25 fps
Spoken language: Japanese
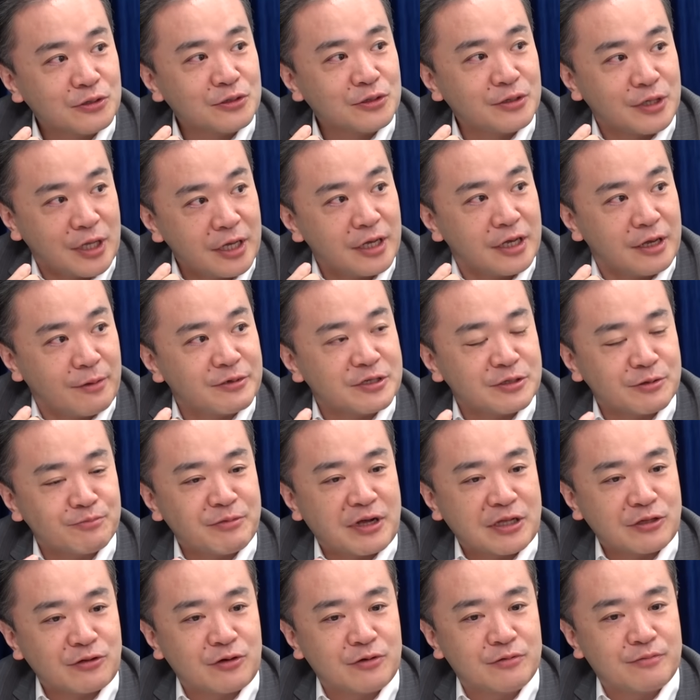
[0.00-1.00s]
うん、ね、いや別に、
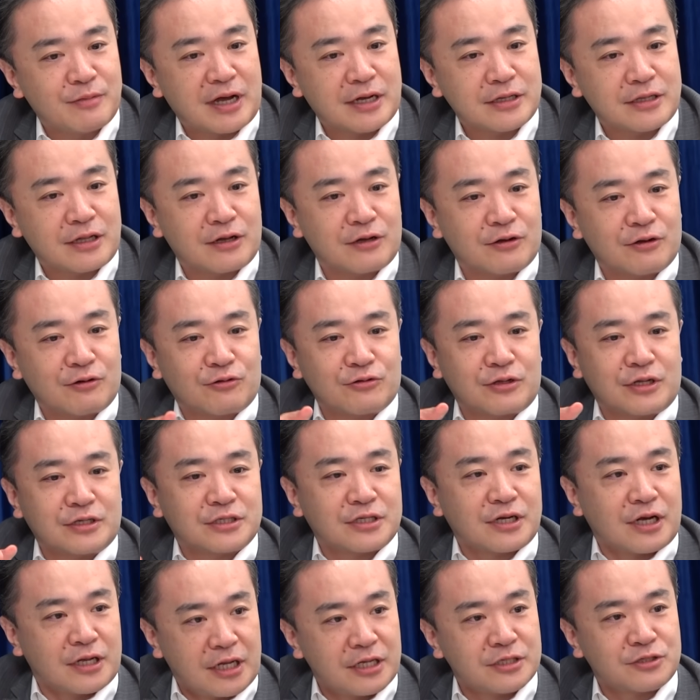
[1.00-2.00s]
まあの、負けた子た
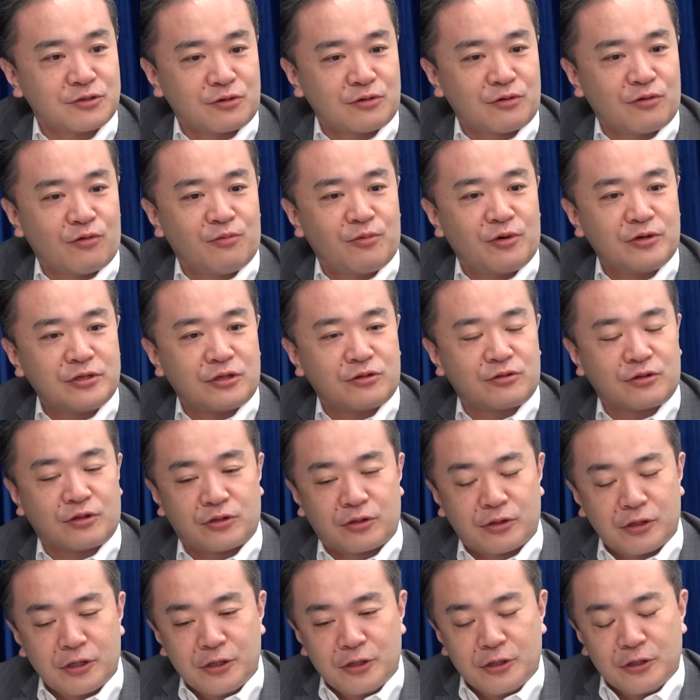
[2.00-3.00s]
ちがね、その思い出という
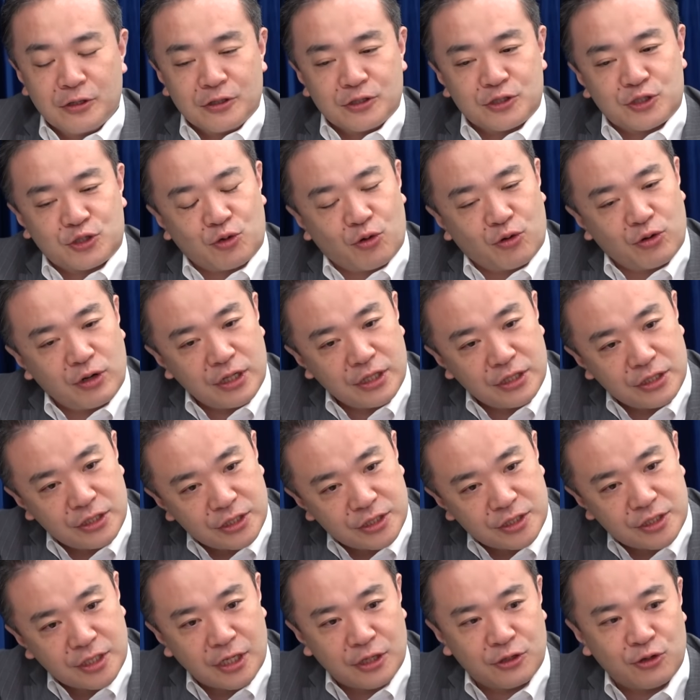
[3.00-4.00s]
けど、それ
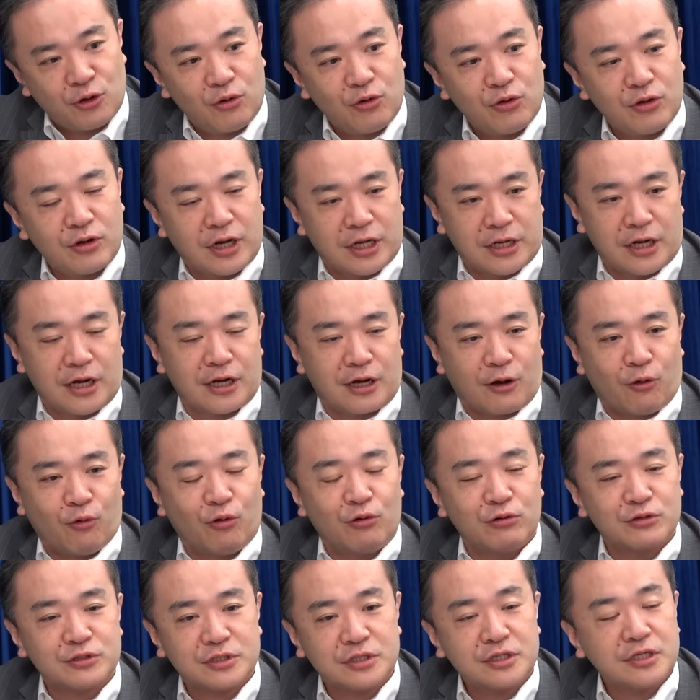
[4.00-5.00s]
にしちゃ量がなんか
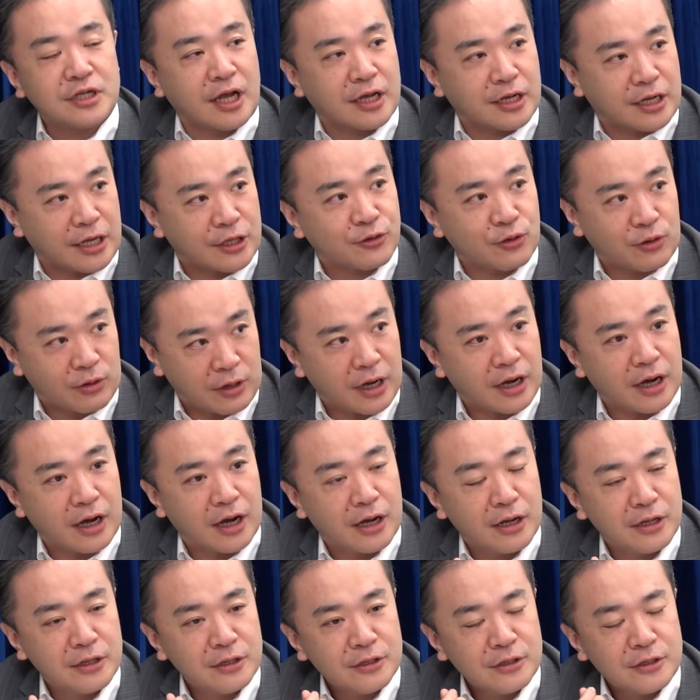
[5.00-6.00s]
多すぎないかと
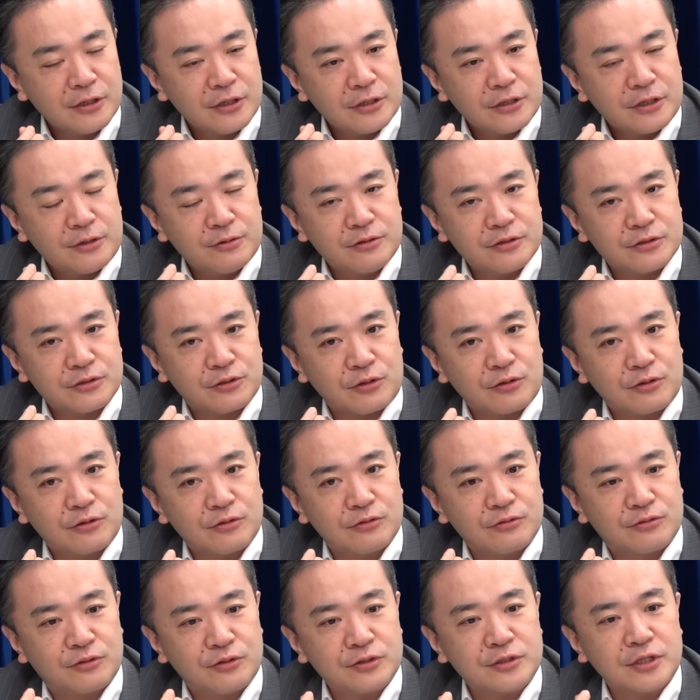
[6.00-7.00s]
か。そ
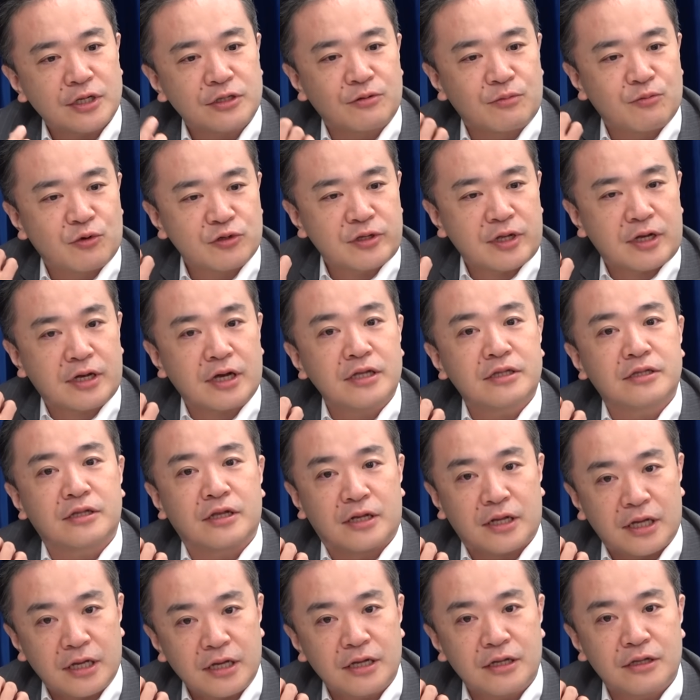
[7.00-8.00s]
のふるさと持って帰っ
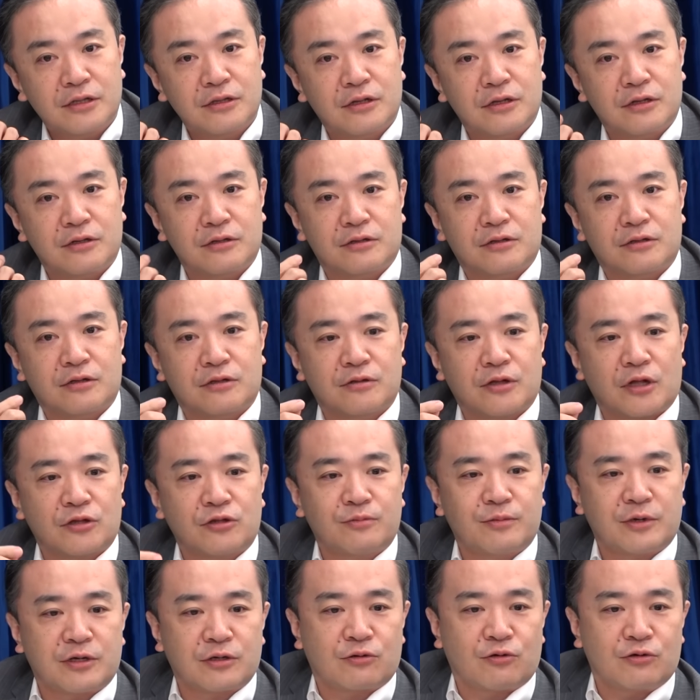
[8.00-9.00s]
てね、で、例
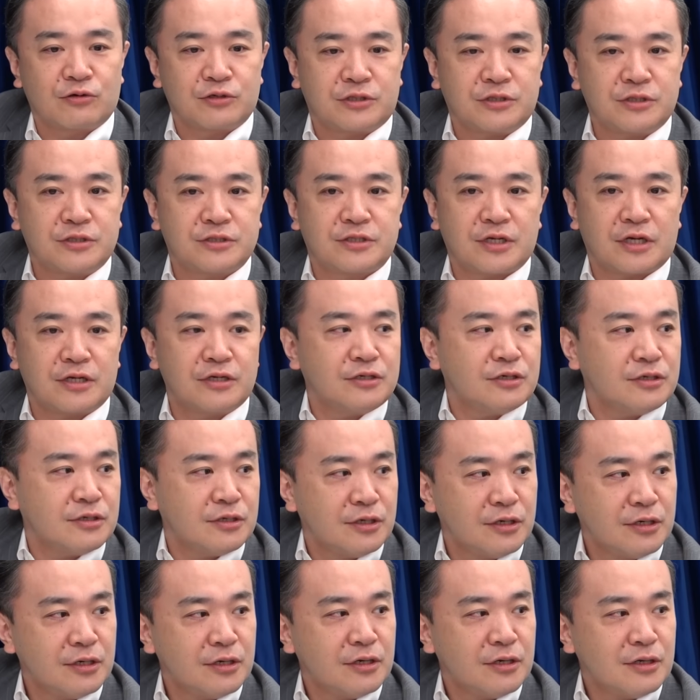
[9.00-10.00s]
えばこう。土管の埋
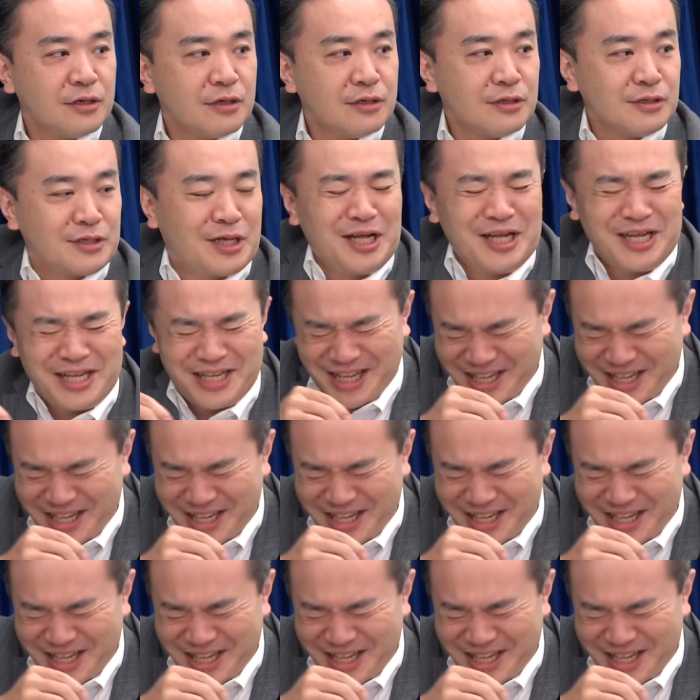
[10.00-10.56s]
設工事ですか。